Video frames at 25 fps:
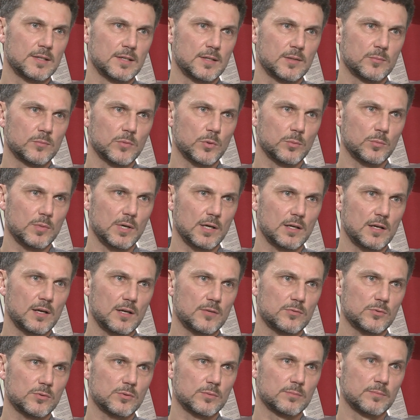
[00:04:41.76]
мою
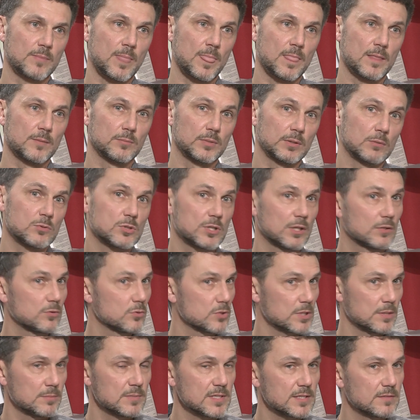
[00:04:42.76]
биографию. Потому что
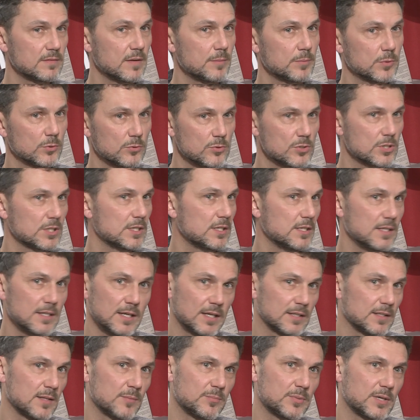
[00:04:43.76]
тоже «Москва петушки»,
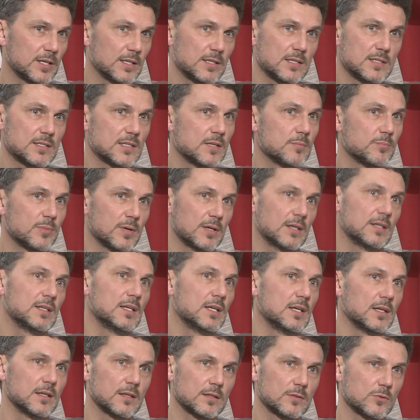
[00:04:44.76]
она практически
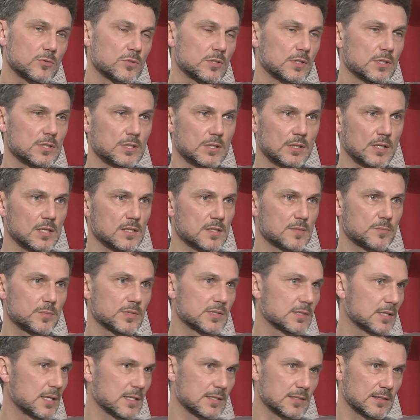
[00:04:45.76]
параллельно тоже начинала
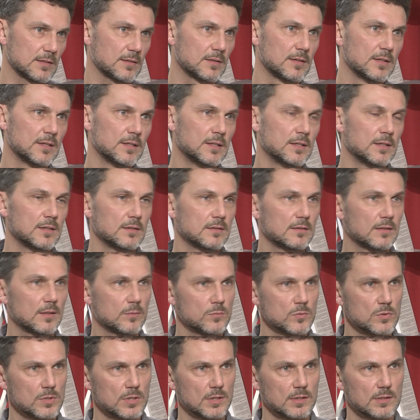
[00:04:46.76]
списаться
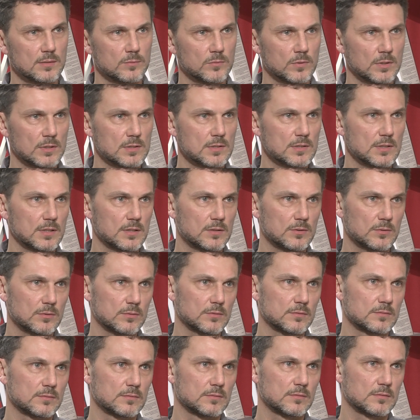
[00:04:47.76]
тому же этому концерту
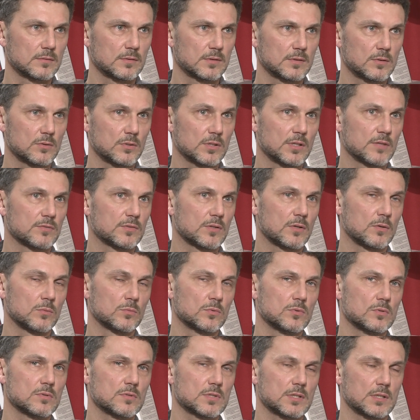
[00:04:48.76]
который на втором
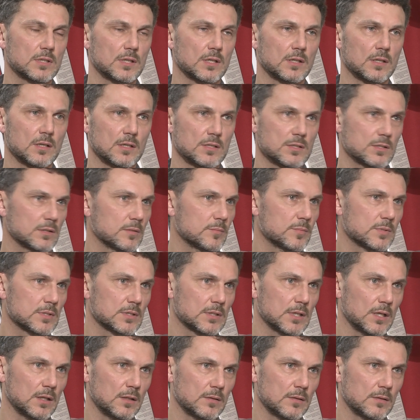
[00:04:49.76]
курсе я начал писать. То есть мы